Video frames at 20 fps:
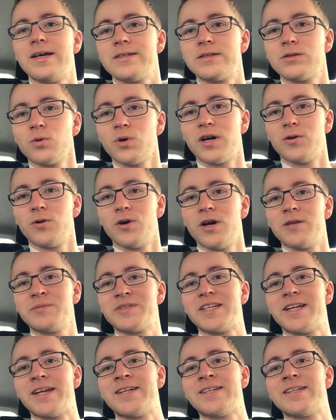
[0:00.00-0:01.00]
So, hallo alle
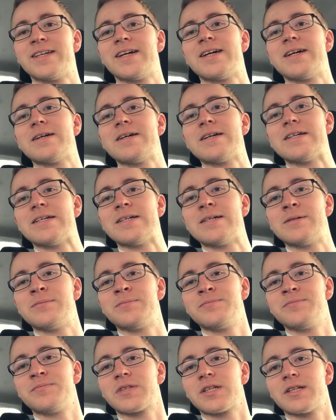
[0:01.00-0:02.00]
miteinander.
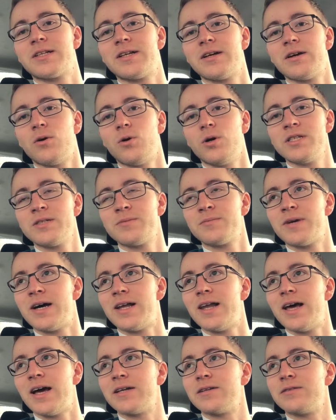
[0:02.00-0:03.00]
Ähm, heute
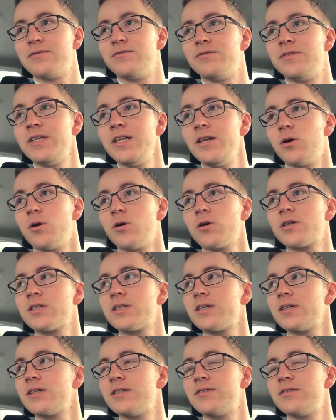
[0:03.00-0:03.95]
mal ein Vlog.